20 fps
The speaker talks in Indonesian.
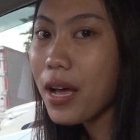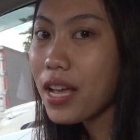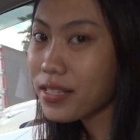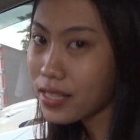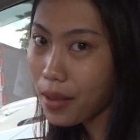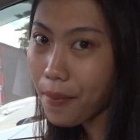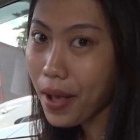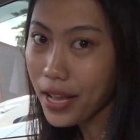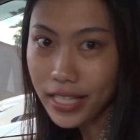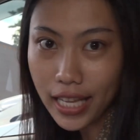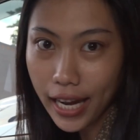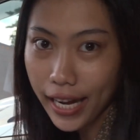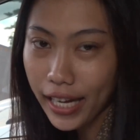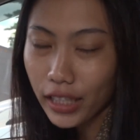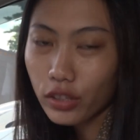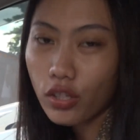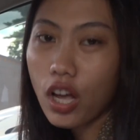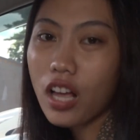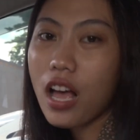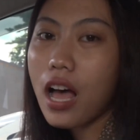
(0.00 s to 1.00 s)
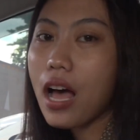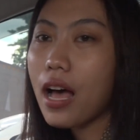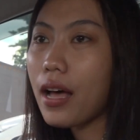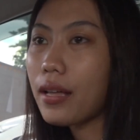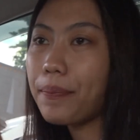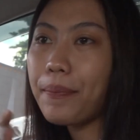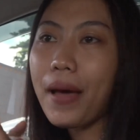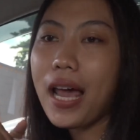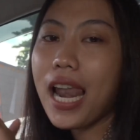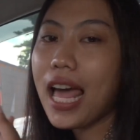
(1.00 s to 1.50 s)
basah-basah gitu,
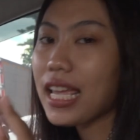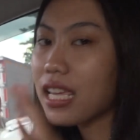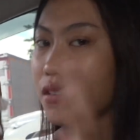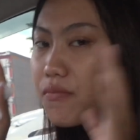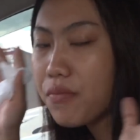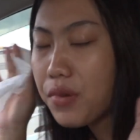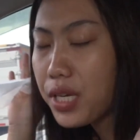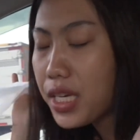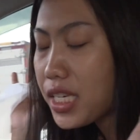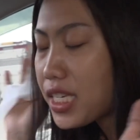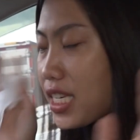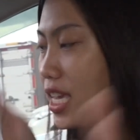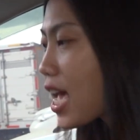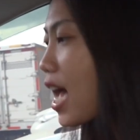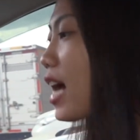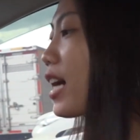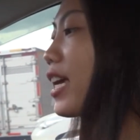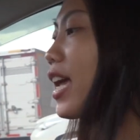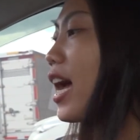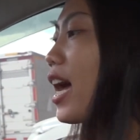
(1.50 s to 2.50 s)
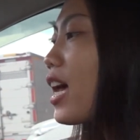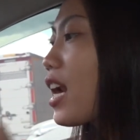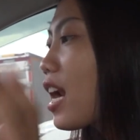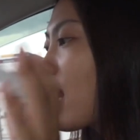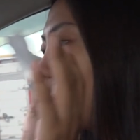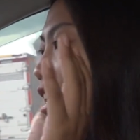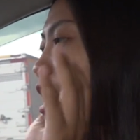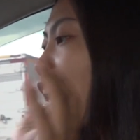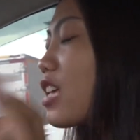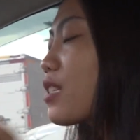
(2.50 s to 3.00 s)
eh, apalagi minyak yang
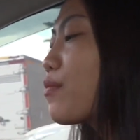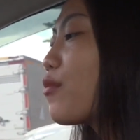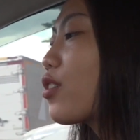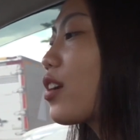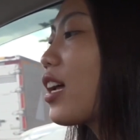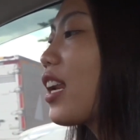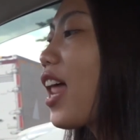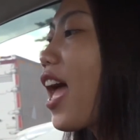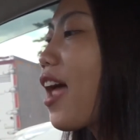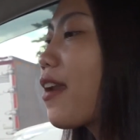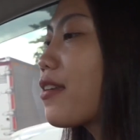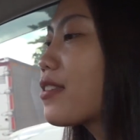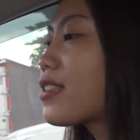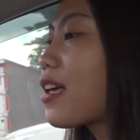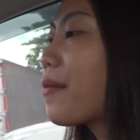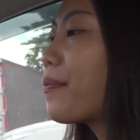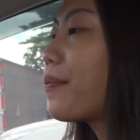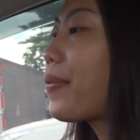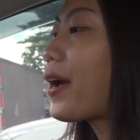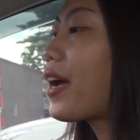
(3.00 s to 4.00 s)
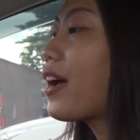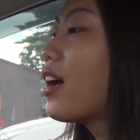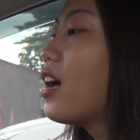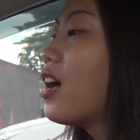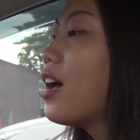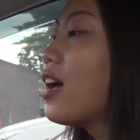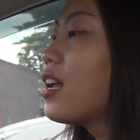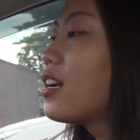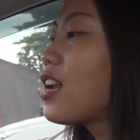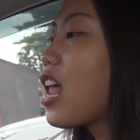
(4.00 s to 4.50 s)
ada di dashboard kalian sampai
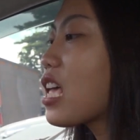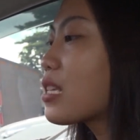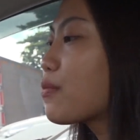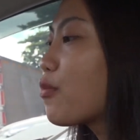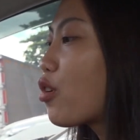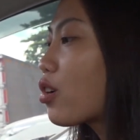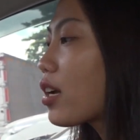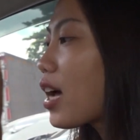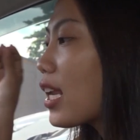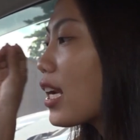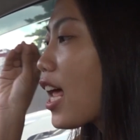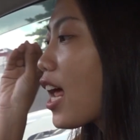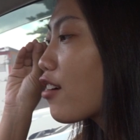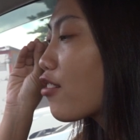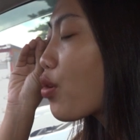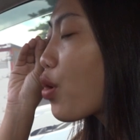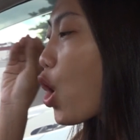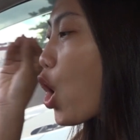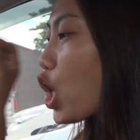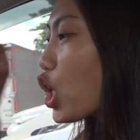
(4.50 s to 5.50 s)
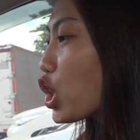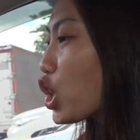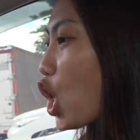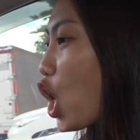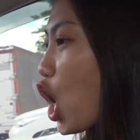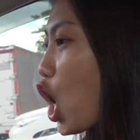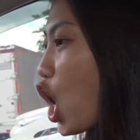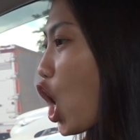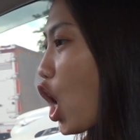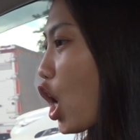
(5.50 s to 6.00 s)
dashboard kalian
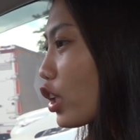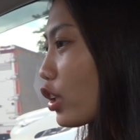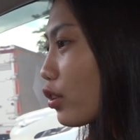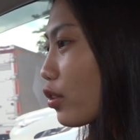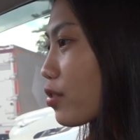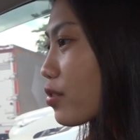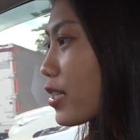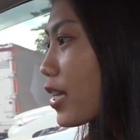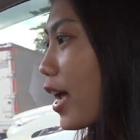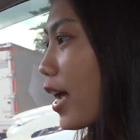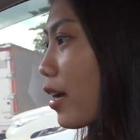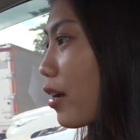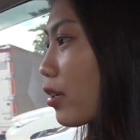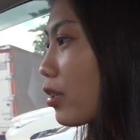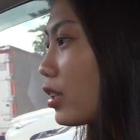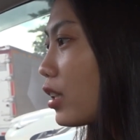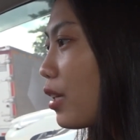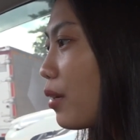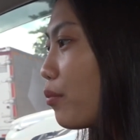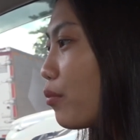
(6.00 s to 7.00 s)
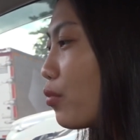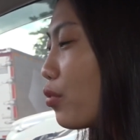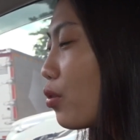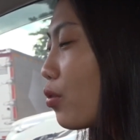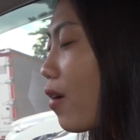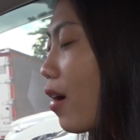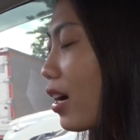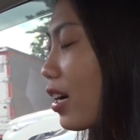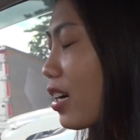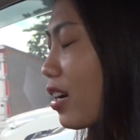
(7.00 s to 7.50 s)
kotor terus kayak
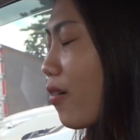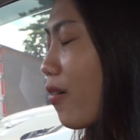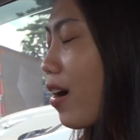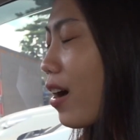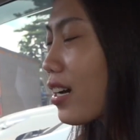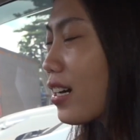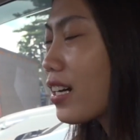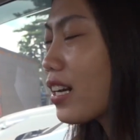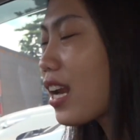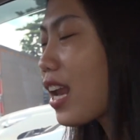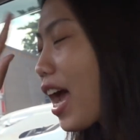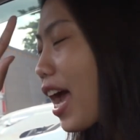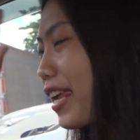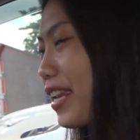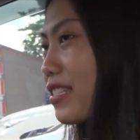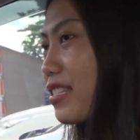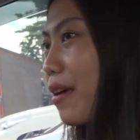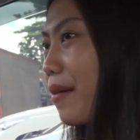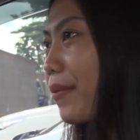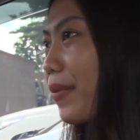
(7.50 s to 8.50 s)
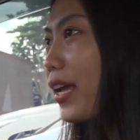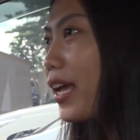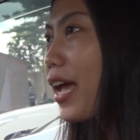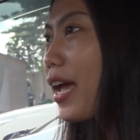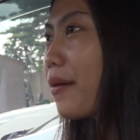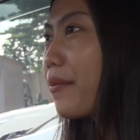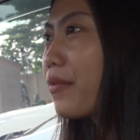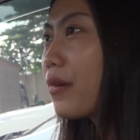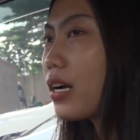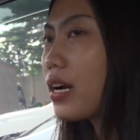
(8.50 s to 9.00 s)
timbul warna-warna lain sampai
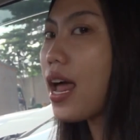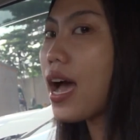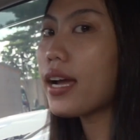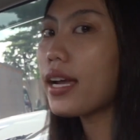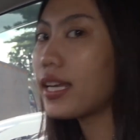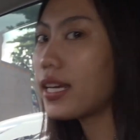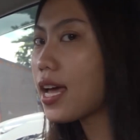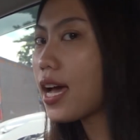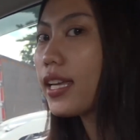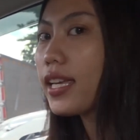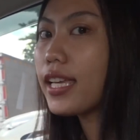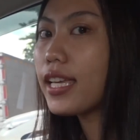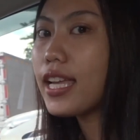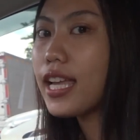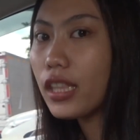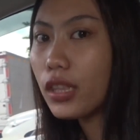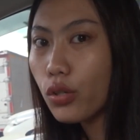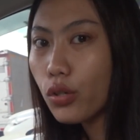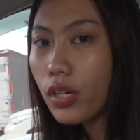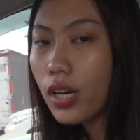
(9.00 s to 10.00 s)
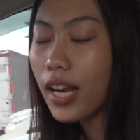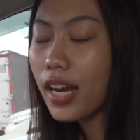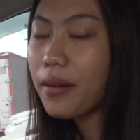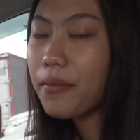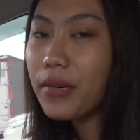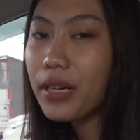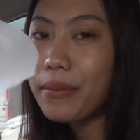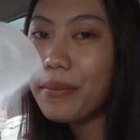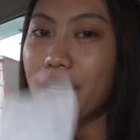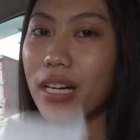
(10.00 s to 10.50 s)
kayak berdaki-daki gitu
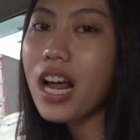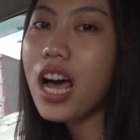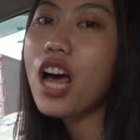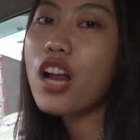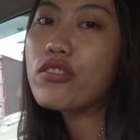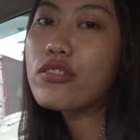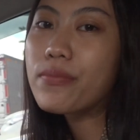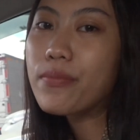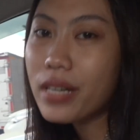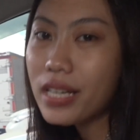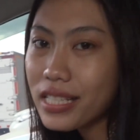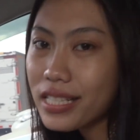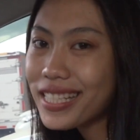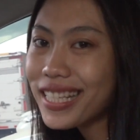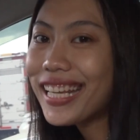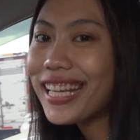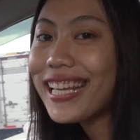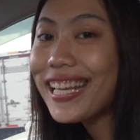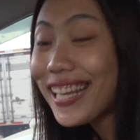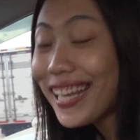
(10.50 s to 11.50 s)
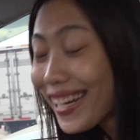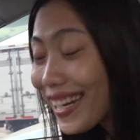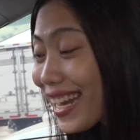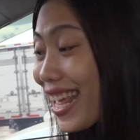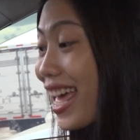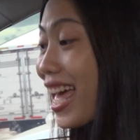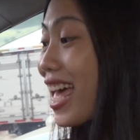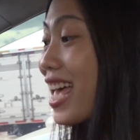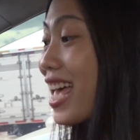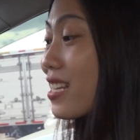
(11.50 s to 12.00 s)
kalian bener-bener harus bersihin
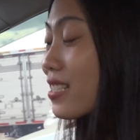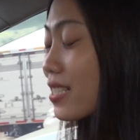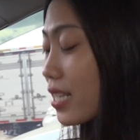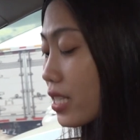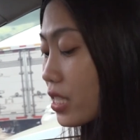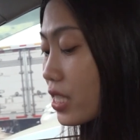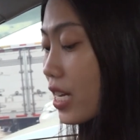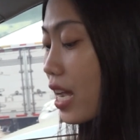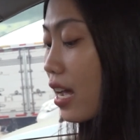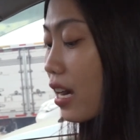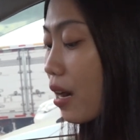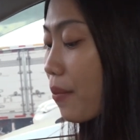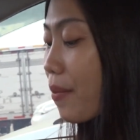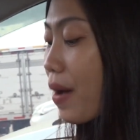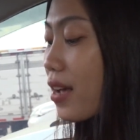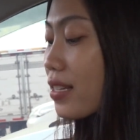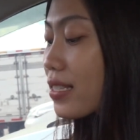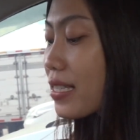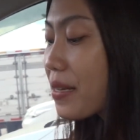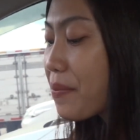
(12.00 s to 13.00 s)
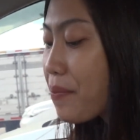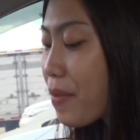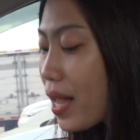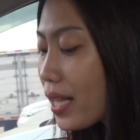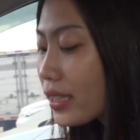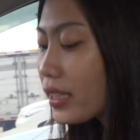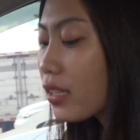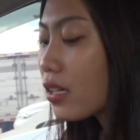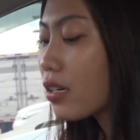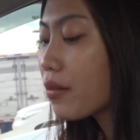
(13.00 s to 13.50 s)
secara
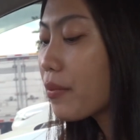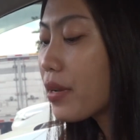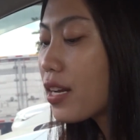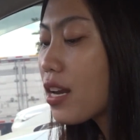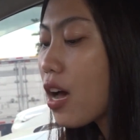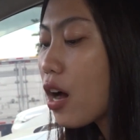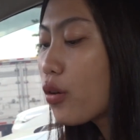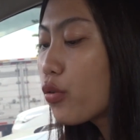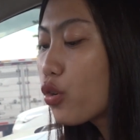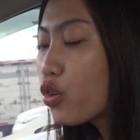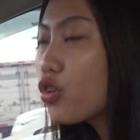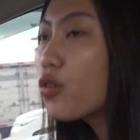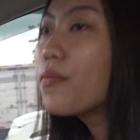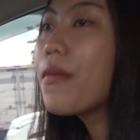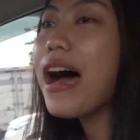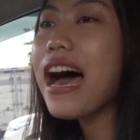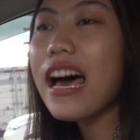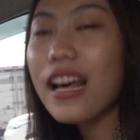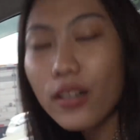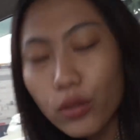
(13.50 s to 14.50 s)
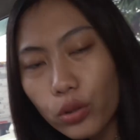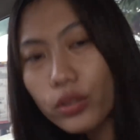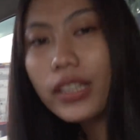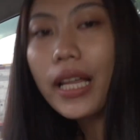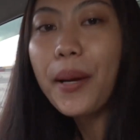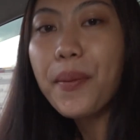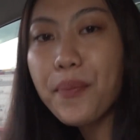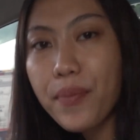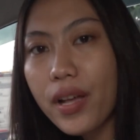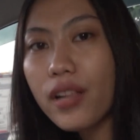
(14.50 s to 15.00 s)
maksimal terlebih dahulu baru
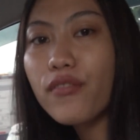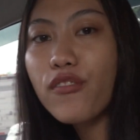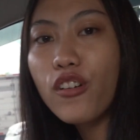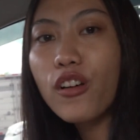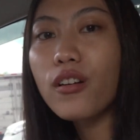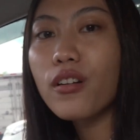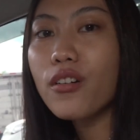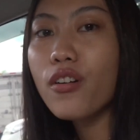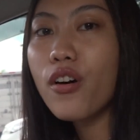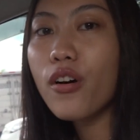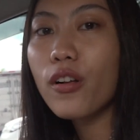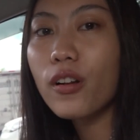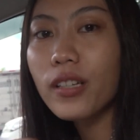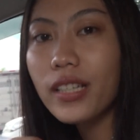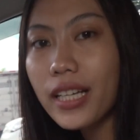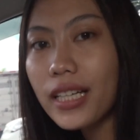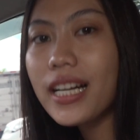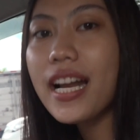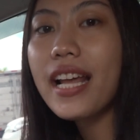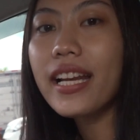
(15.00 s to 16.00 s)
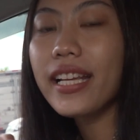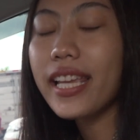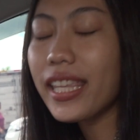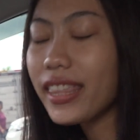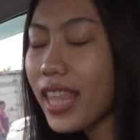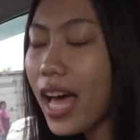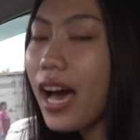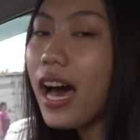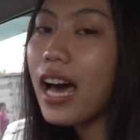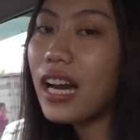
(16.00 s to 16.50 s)
tempel phone holder dari
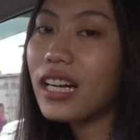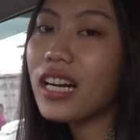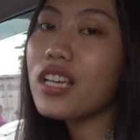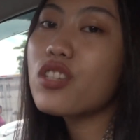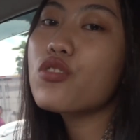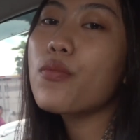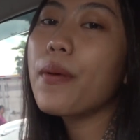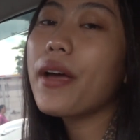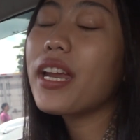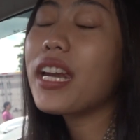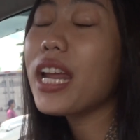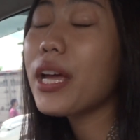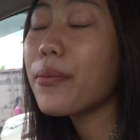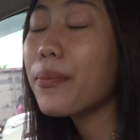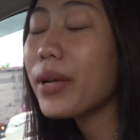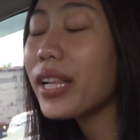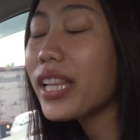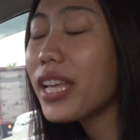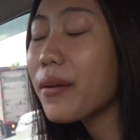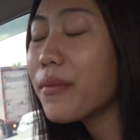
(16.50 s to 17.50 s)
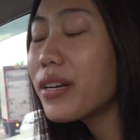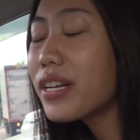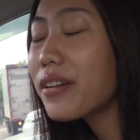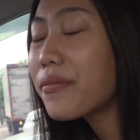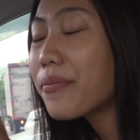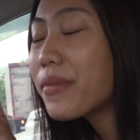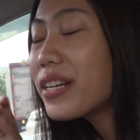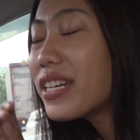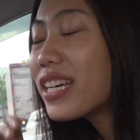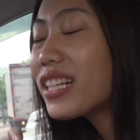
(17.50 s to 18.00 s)
kita karena supaya nempelnya
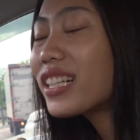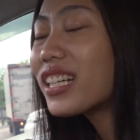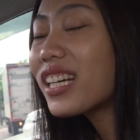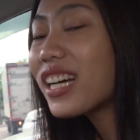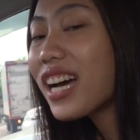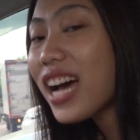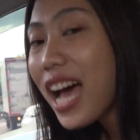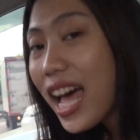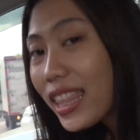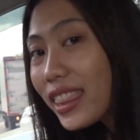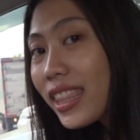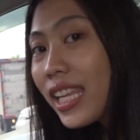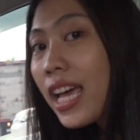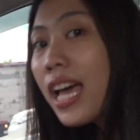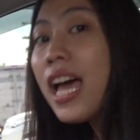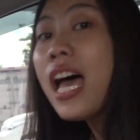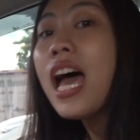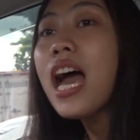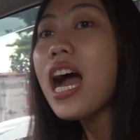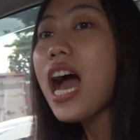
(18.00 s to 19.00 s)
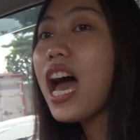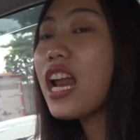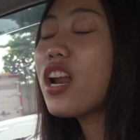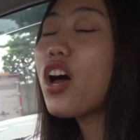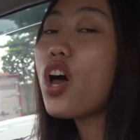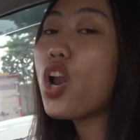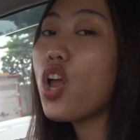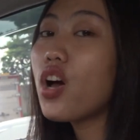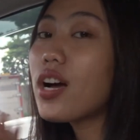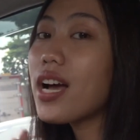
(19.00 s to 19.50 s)
bener-bener cut karena
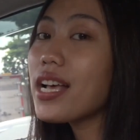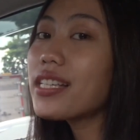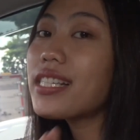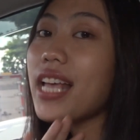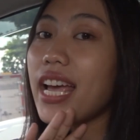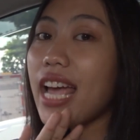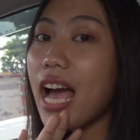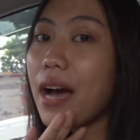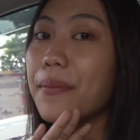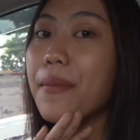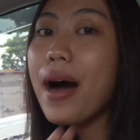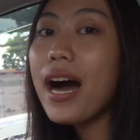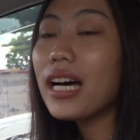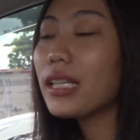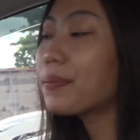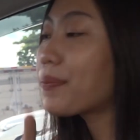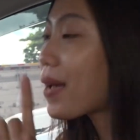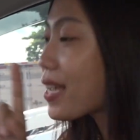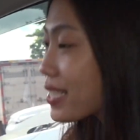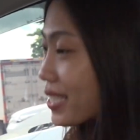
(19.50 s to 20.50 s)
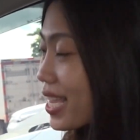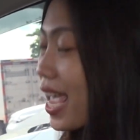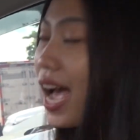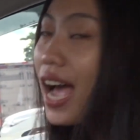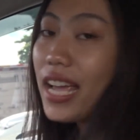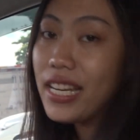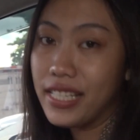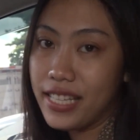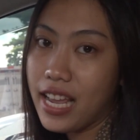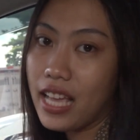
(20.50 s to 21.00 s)
kalau nggak sayang banget pasti
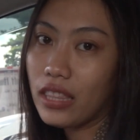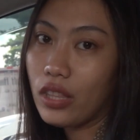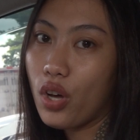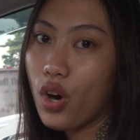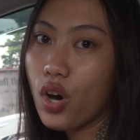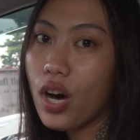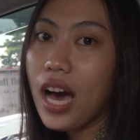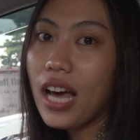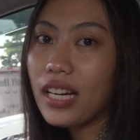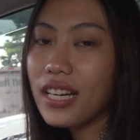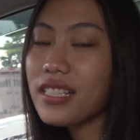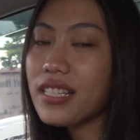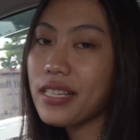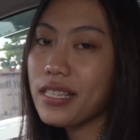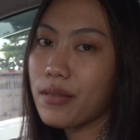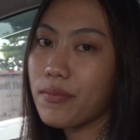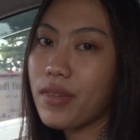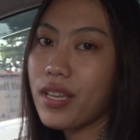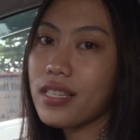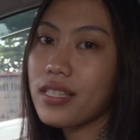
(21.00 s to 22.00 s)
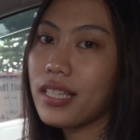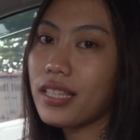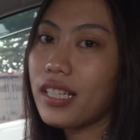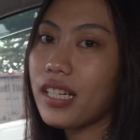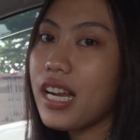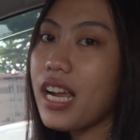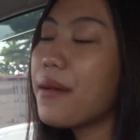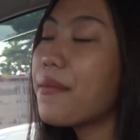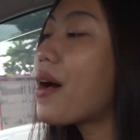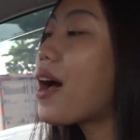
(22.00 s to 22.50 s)
akan jatuh karena sistemnya si
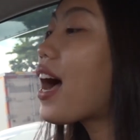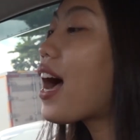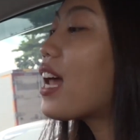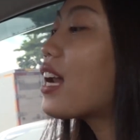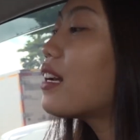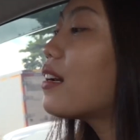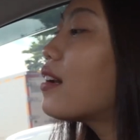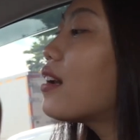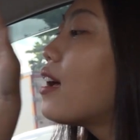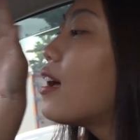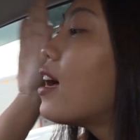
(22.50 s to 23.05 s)
3M akan